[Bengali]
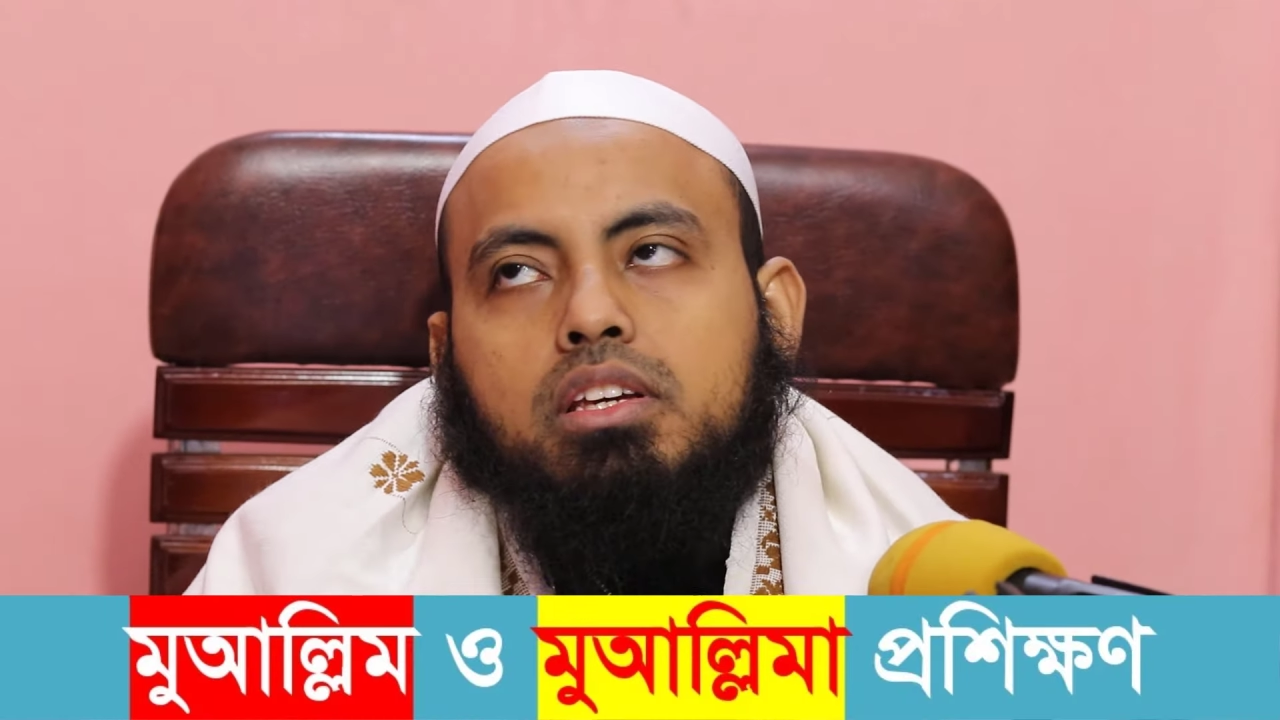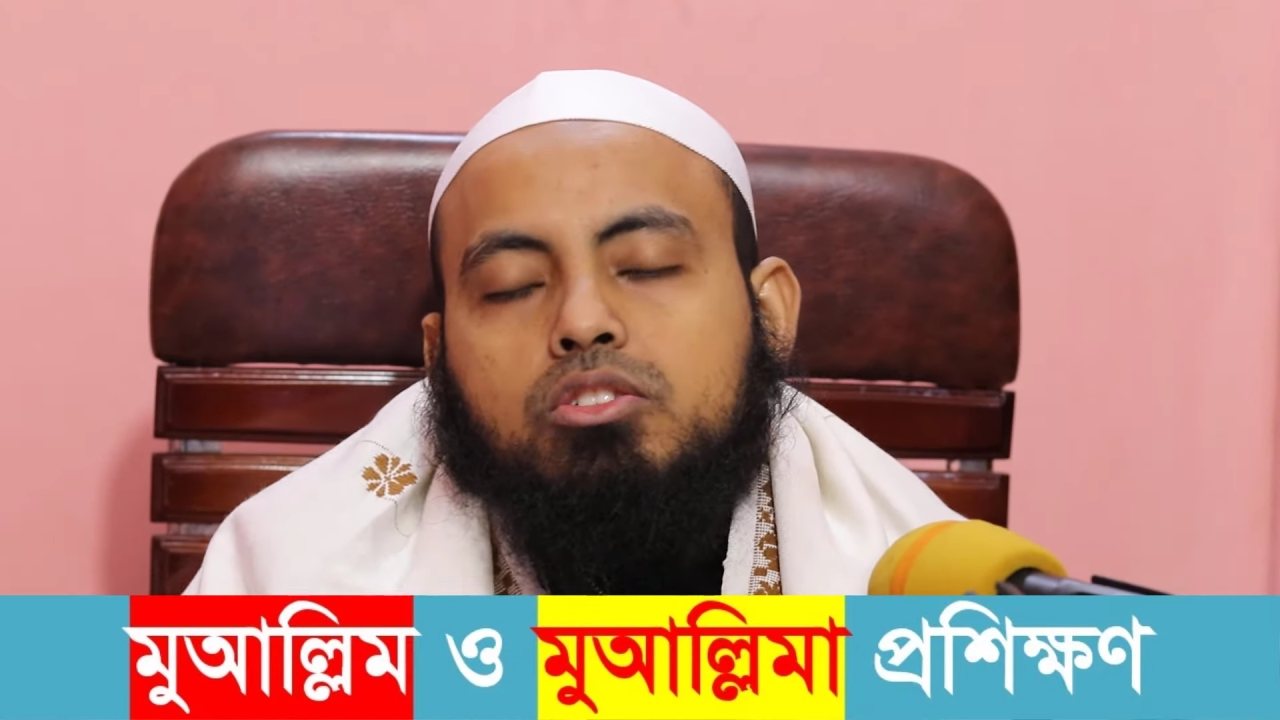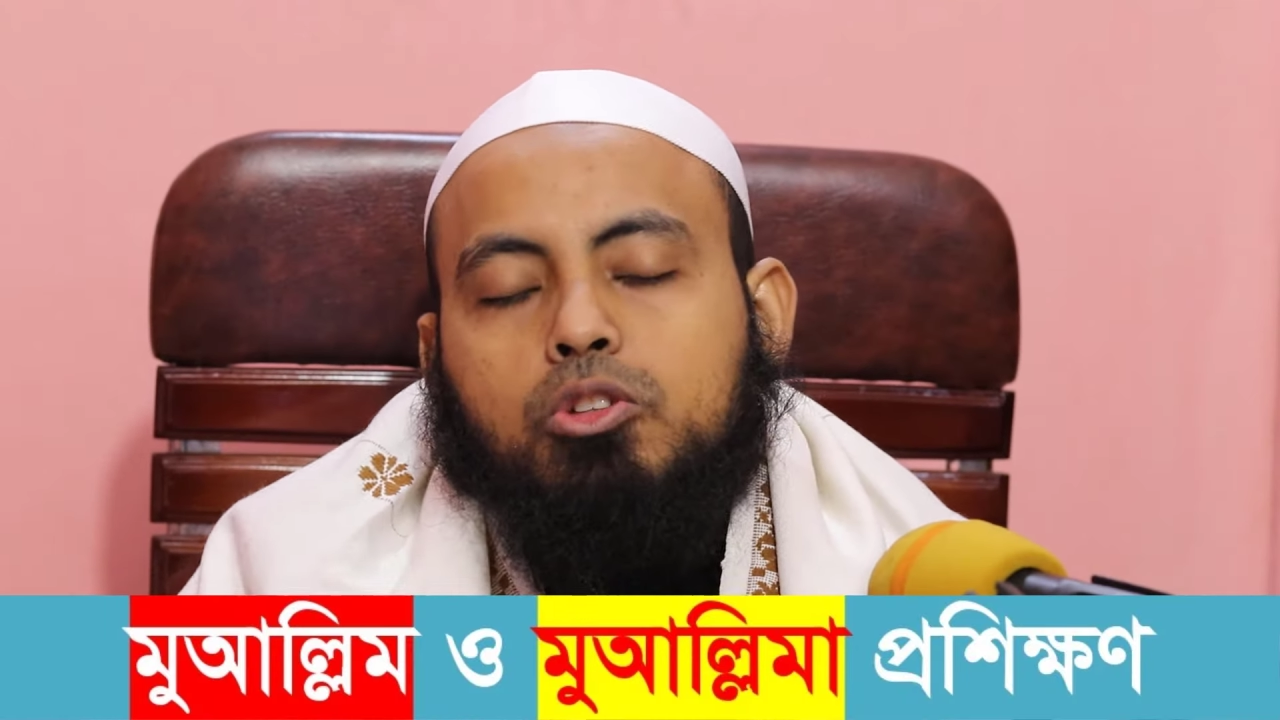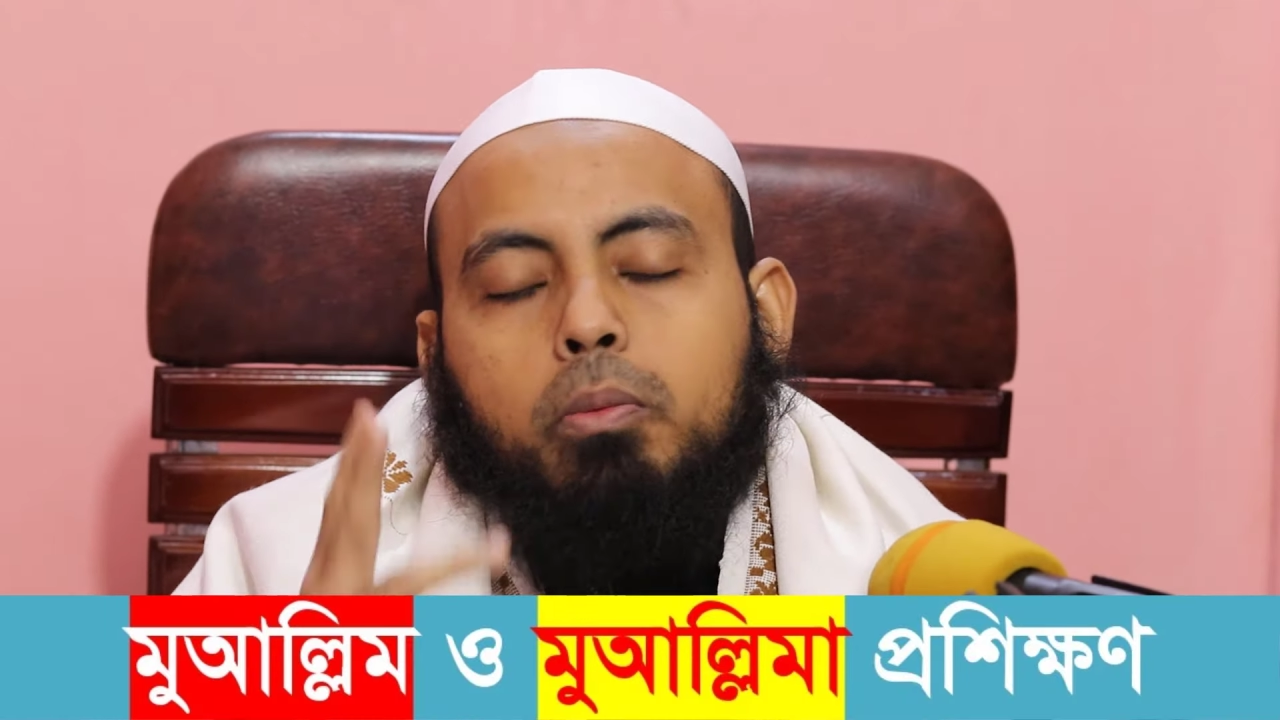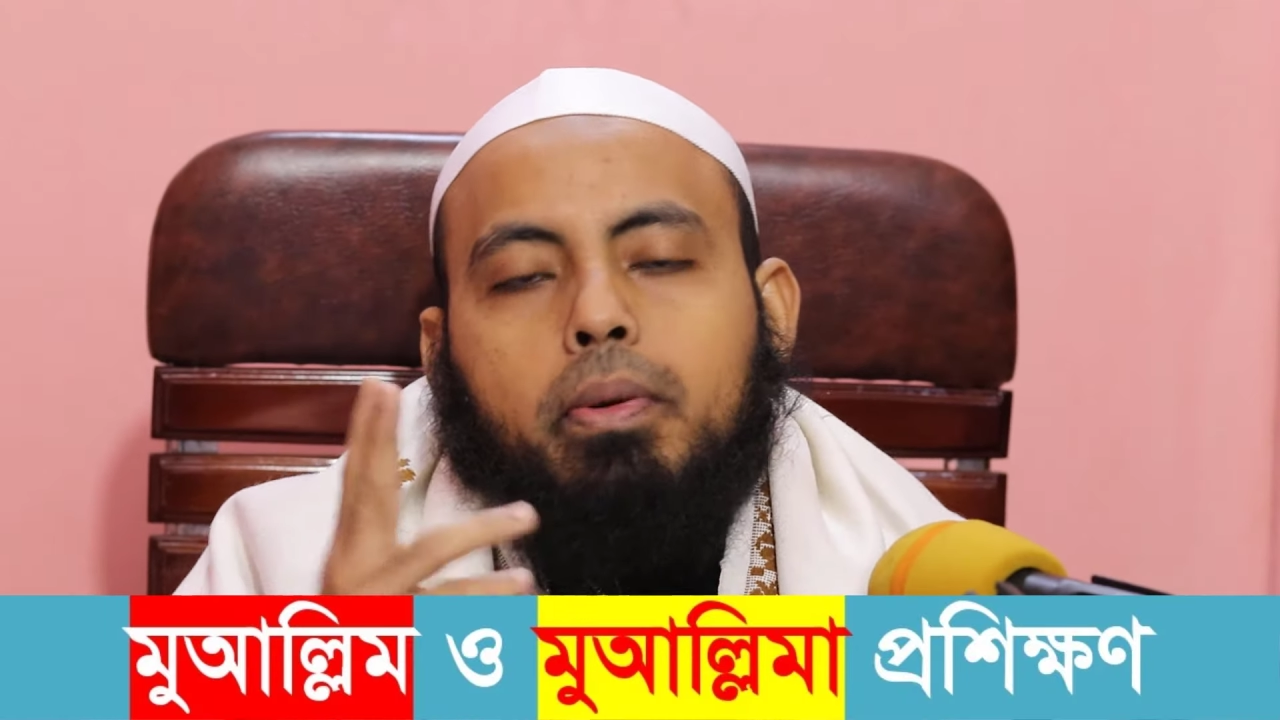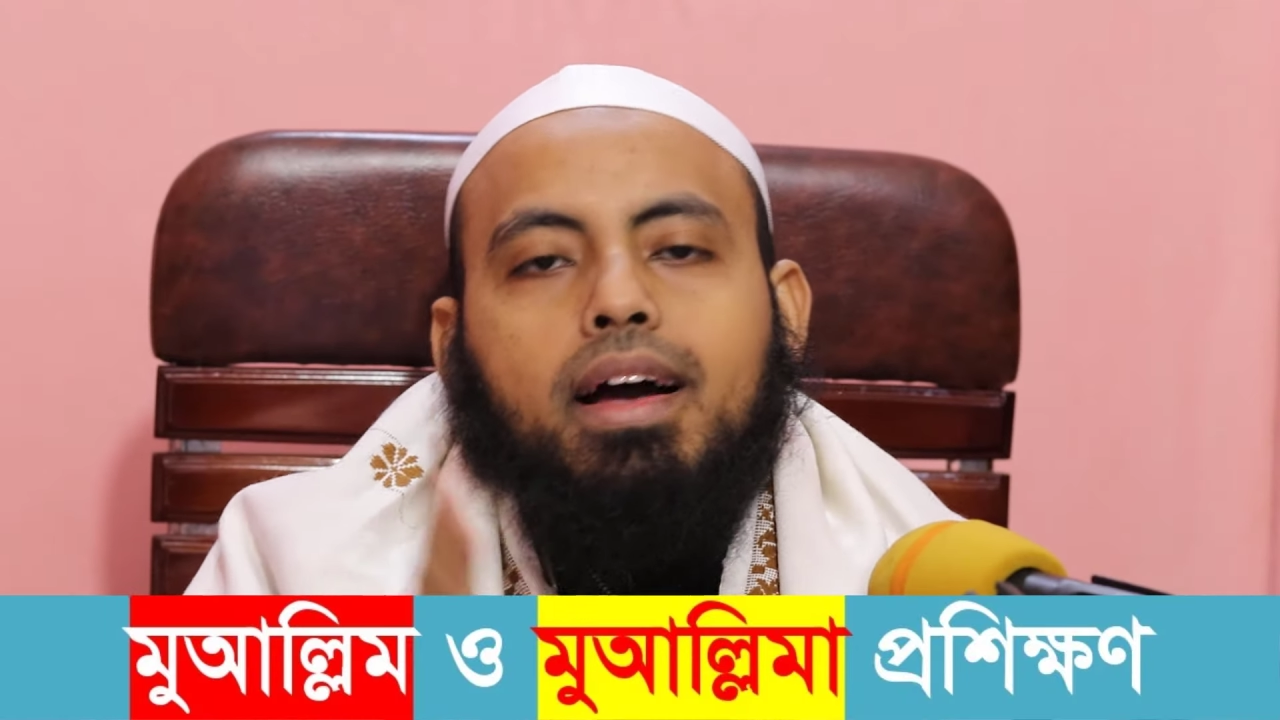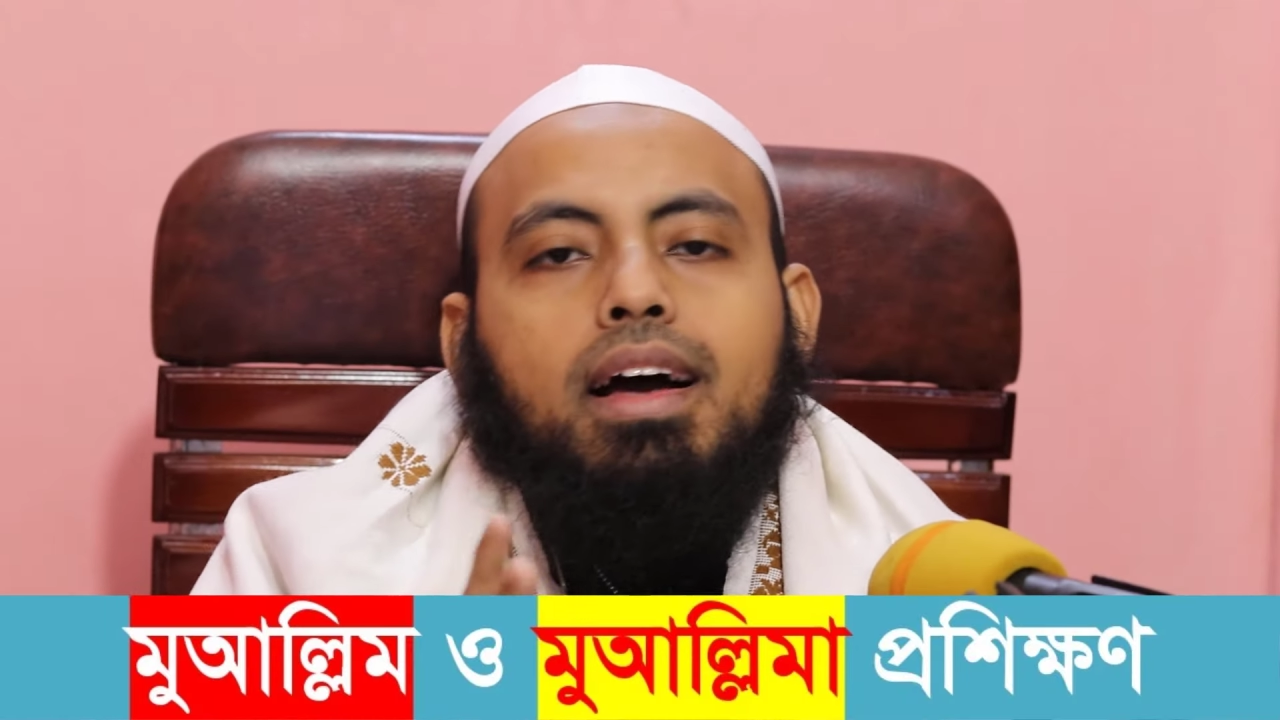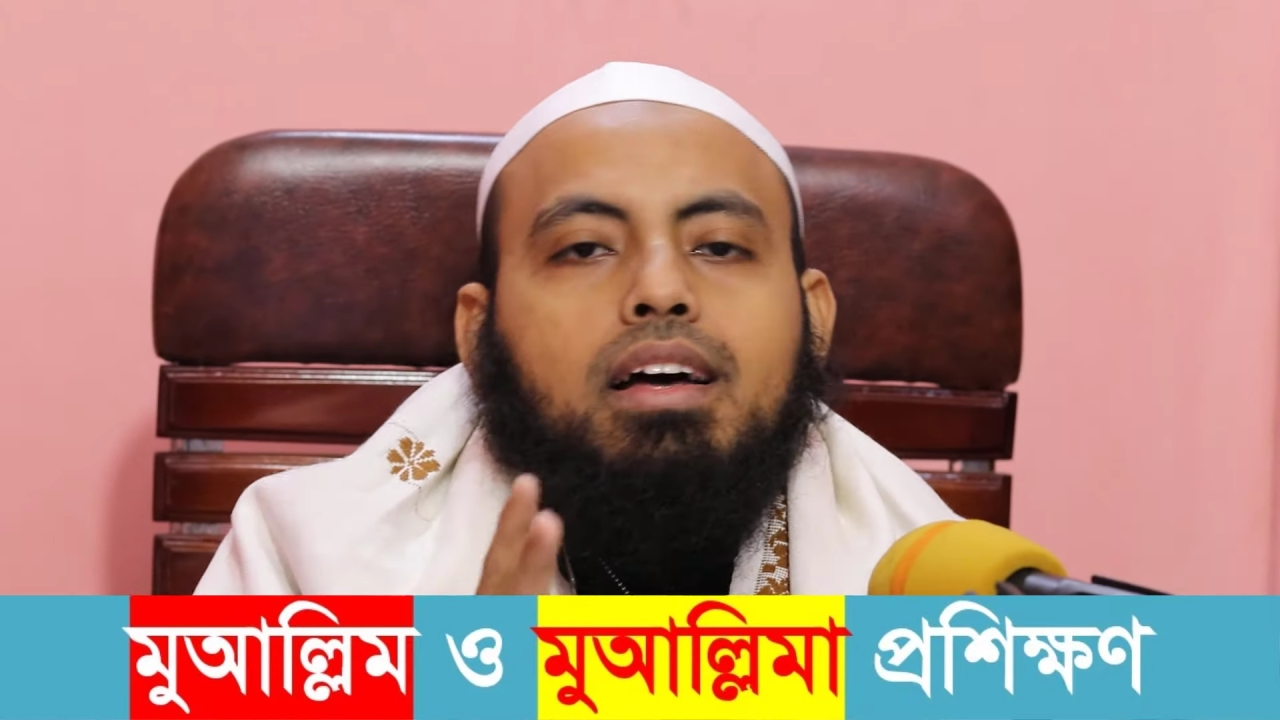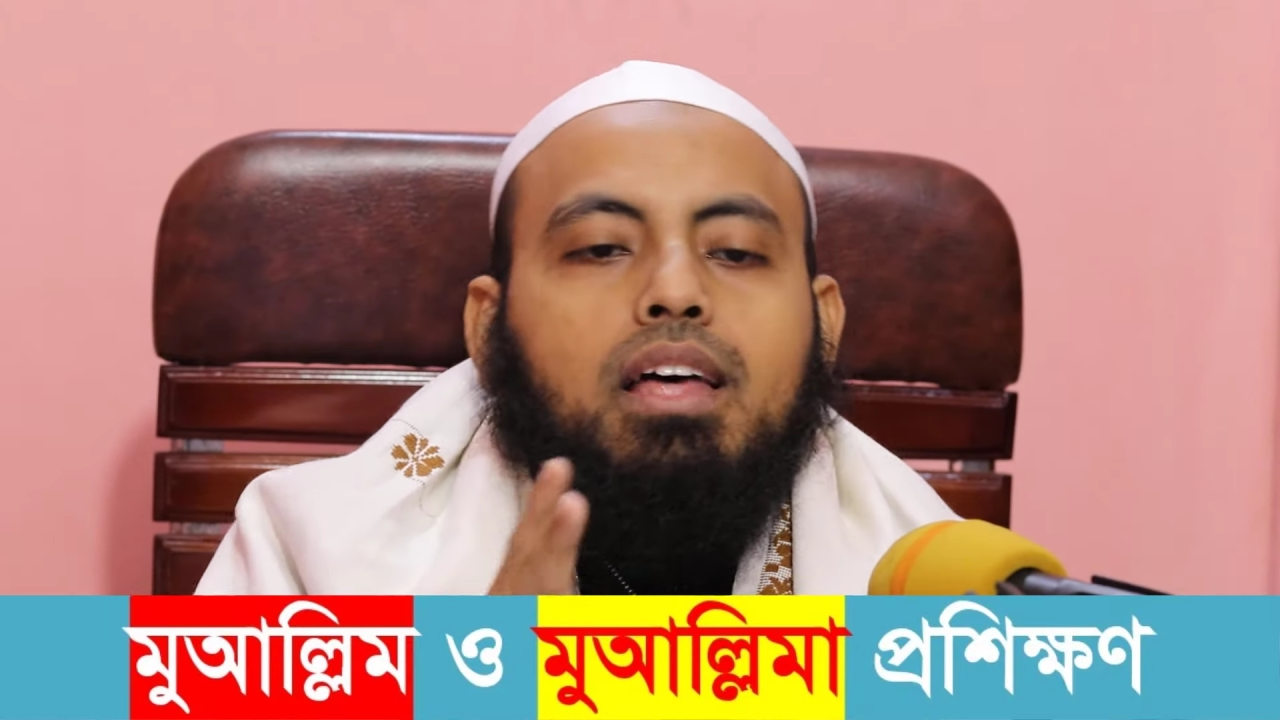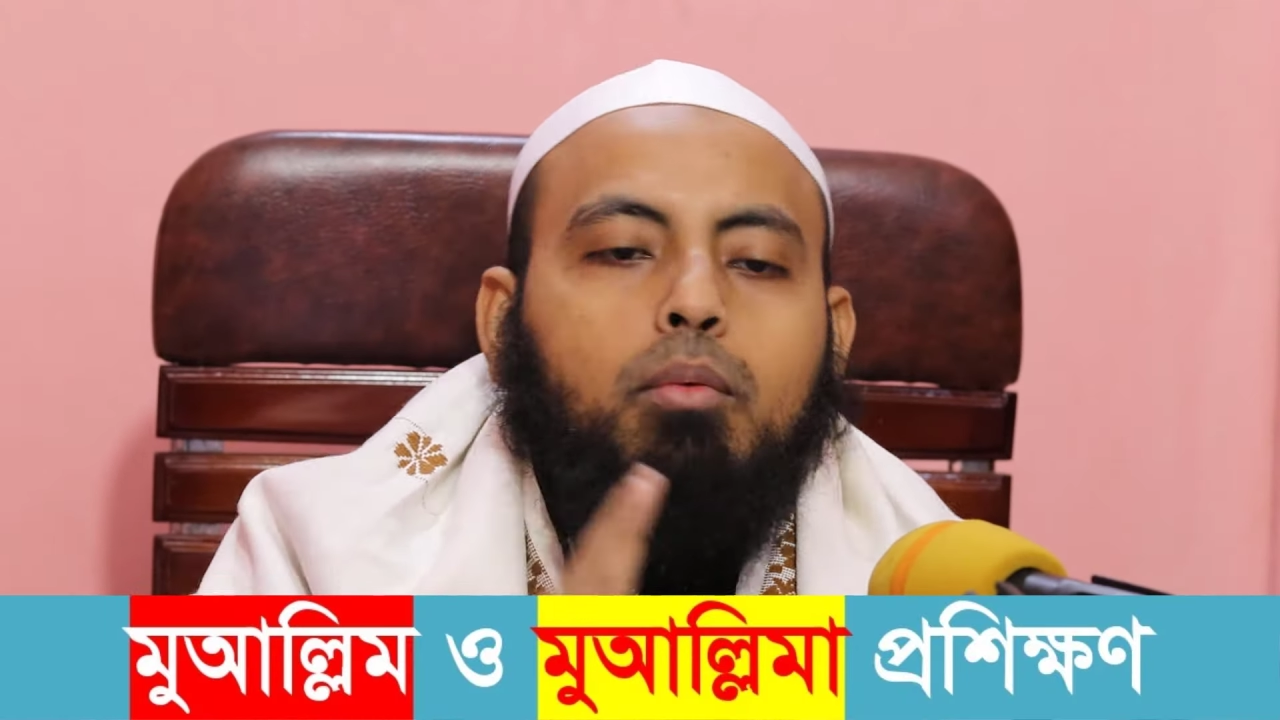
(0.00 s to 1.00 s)

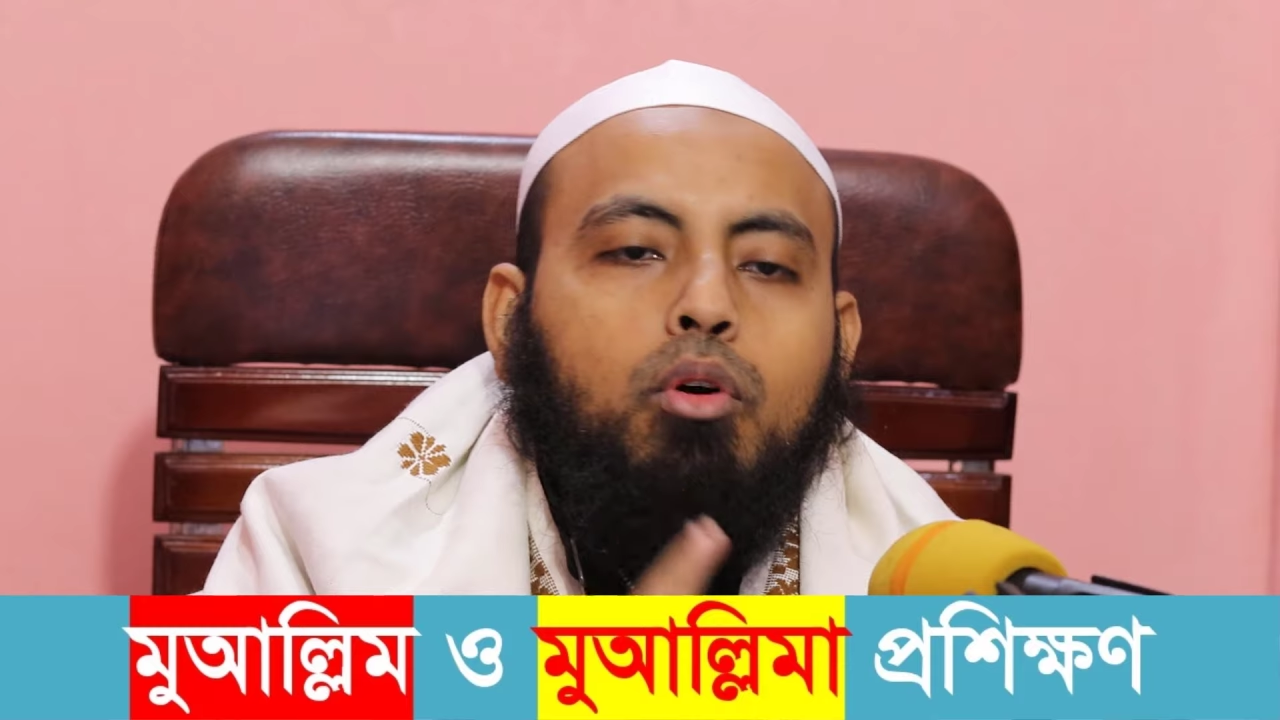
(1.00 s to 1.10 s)
ইতবাক